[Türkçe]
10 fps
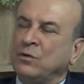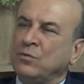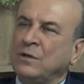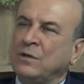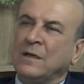
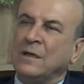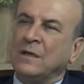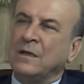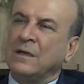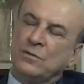Bunlar
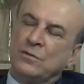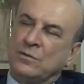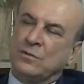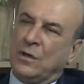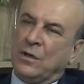işte
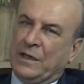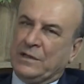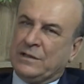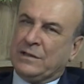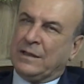biliyorsunuz
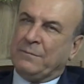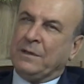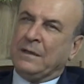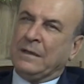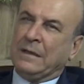
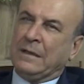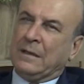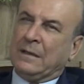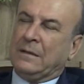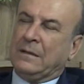Yeşildere'de bir
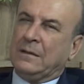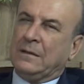e,